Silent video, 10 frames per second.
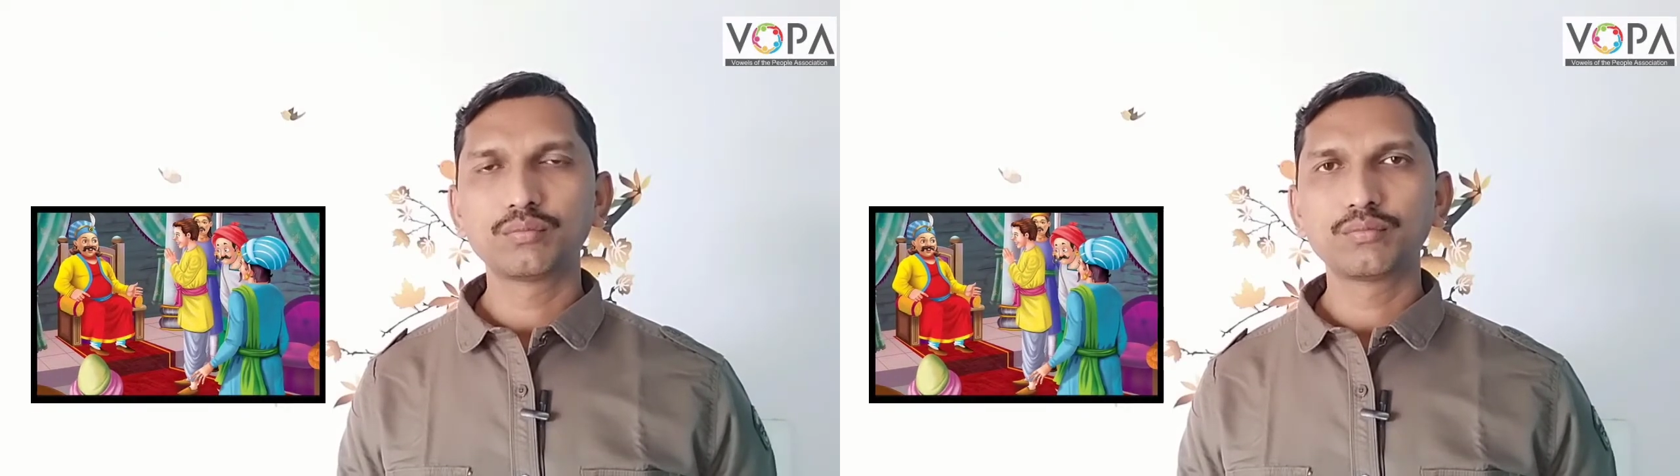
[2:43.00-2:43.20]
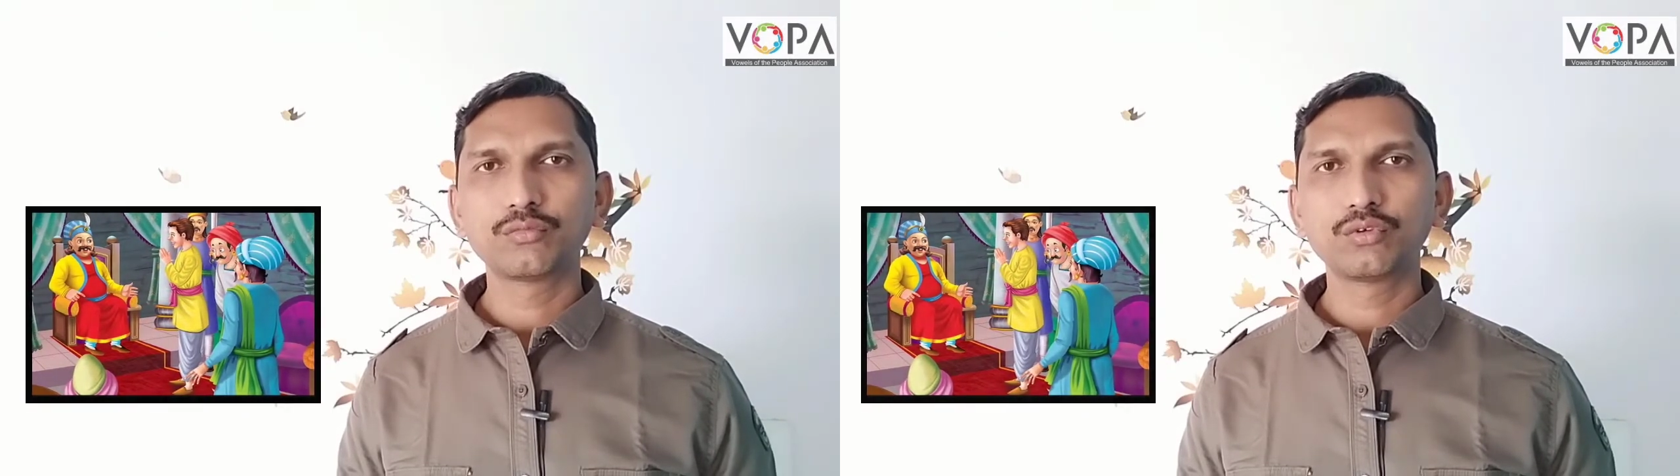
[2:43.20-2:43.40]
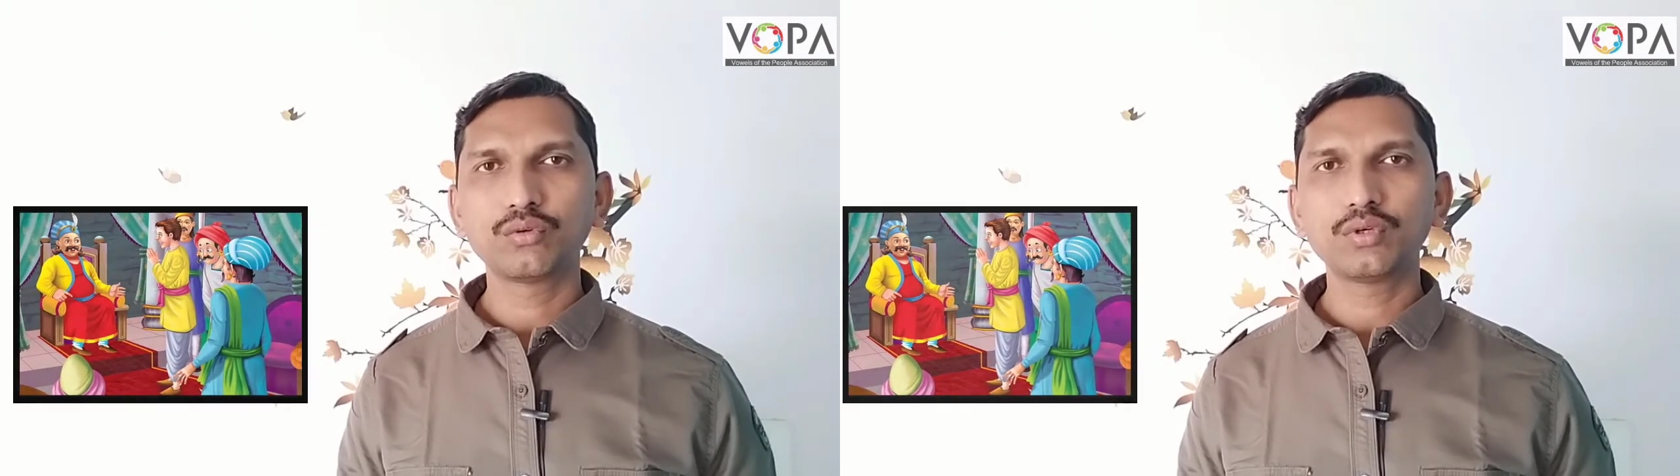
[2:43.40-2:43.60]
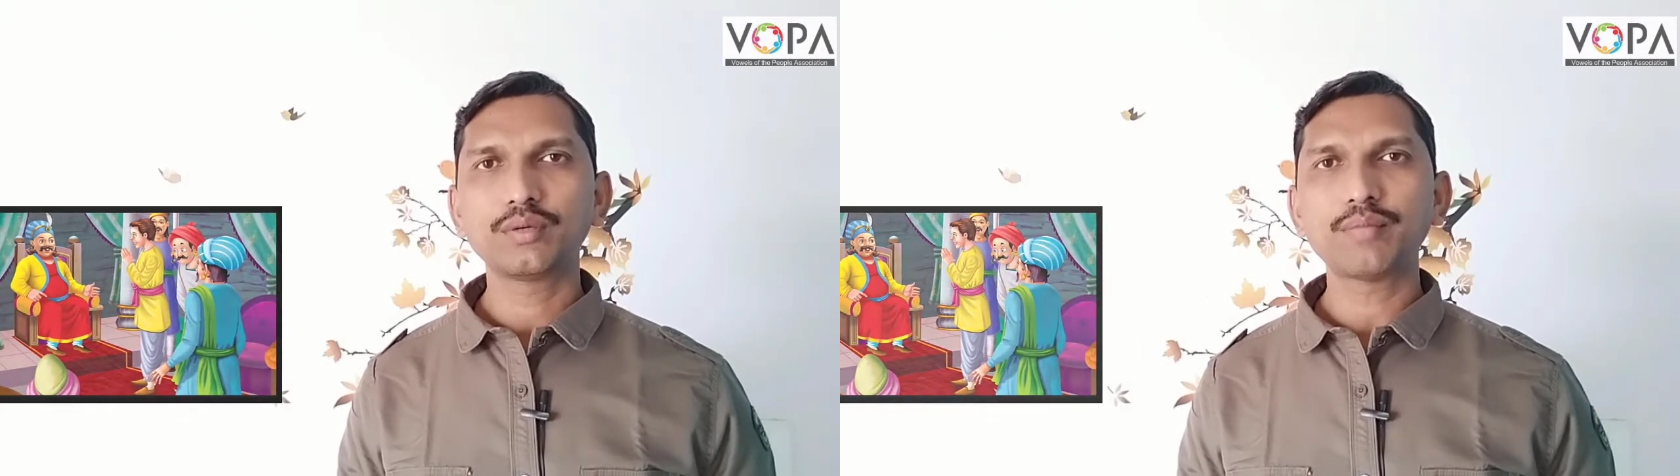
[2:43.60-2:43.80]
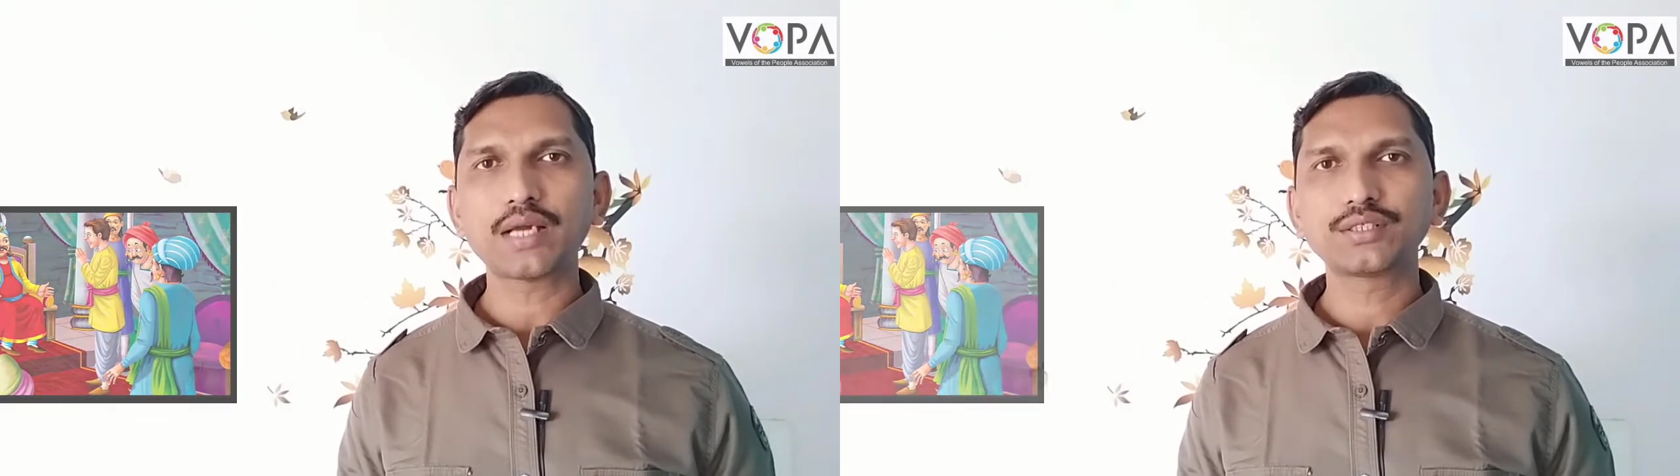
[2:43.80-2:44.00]
उन्होंने
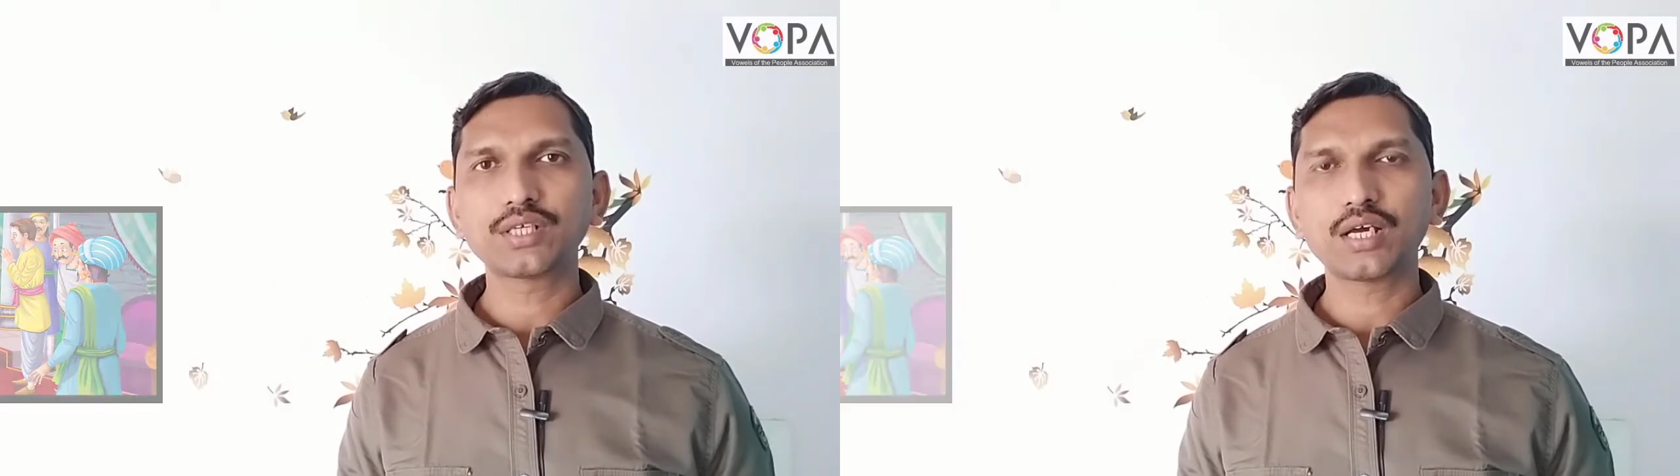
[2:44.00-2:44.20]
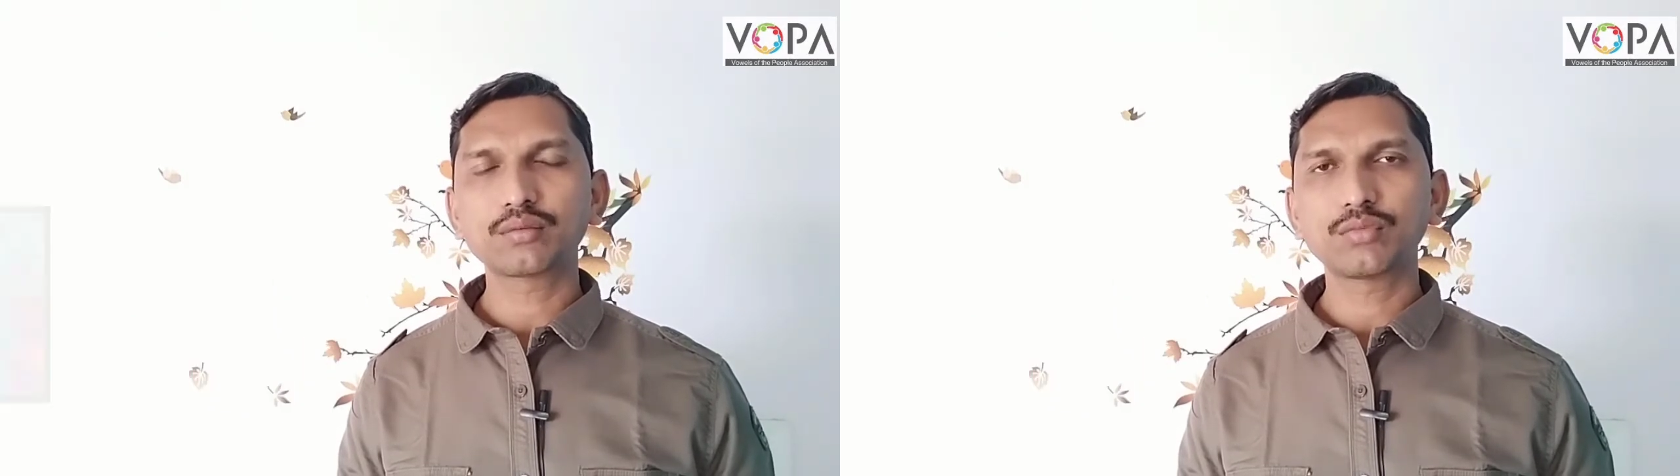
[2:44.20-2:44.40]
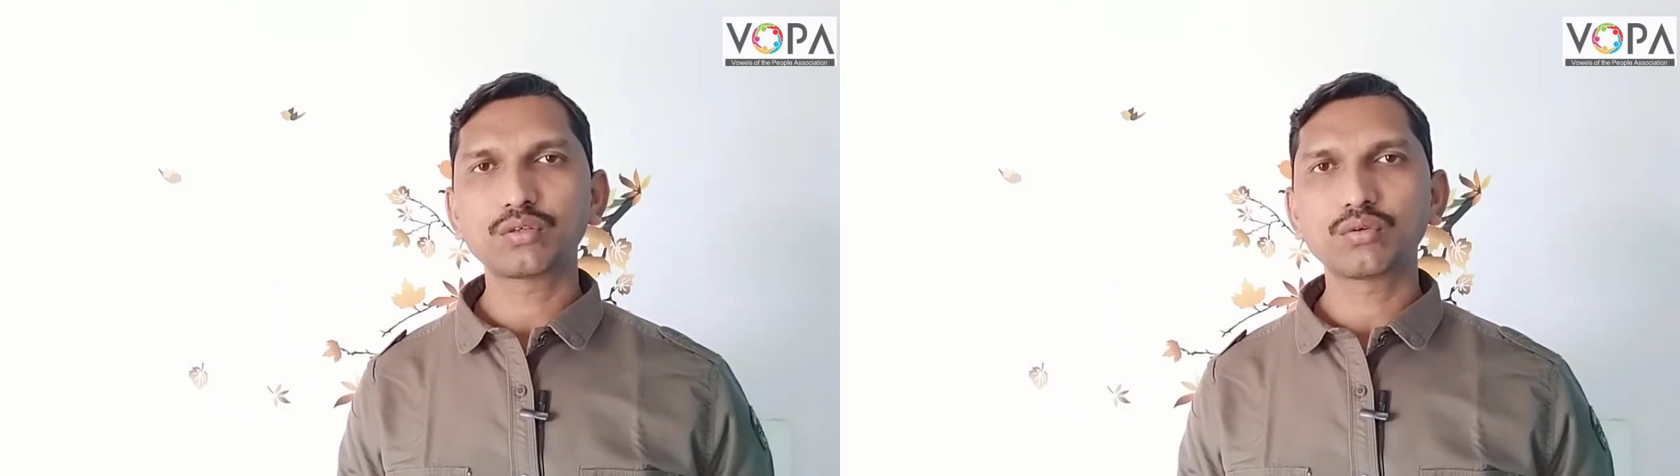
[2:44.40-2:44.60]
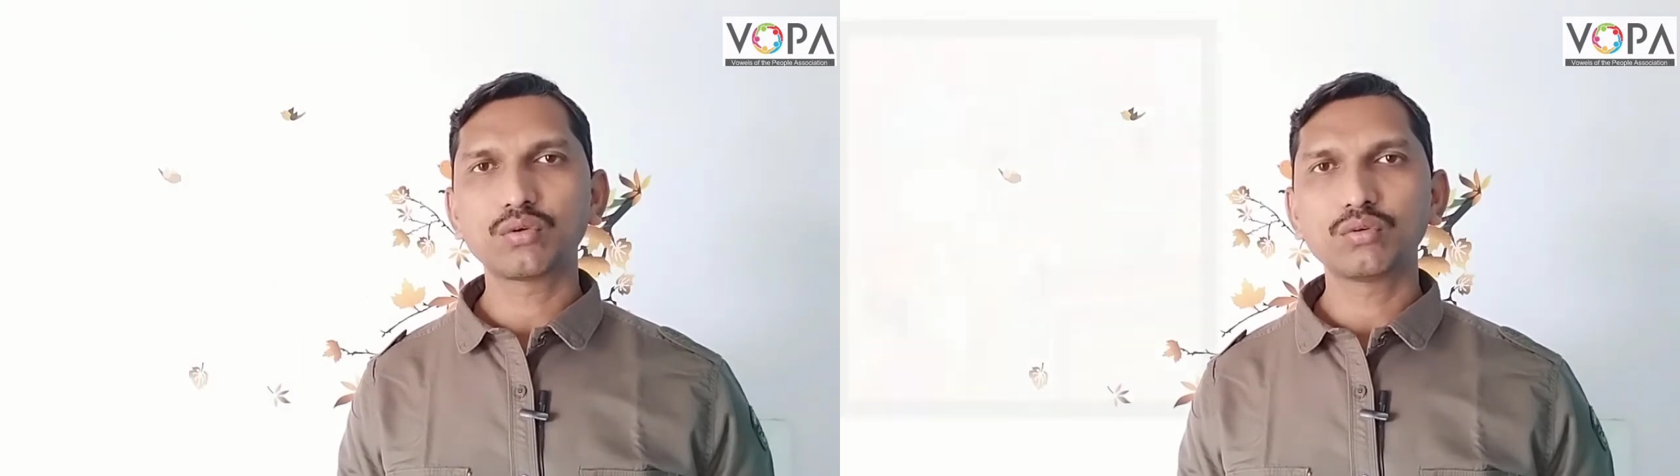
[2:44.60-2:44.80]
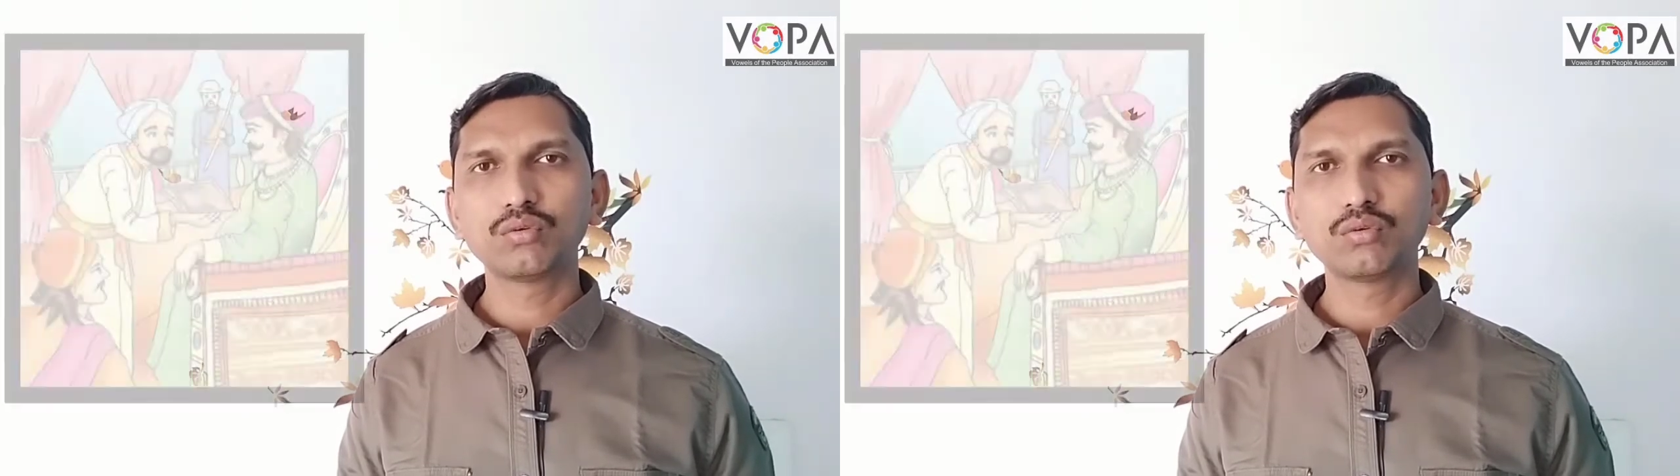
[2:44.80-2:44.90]
बादशाह अकबर को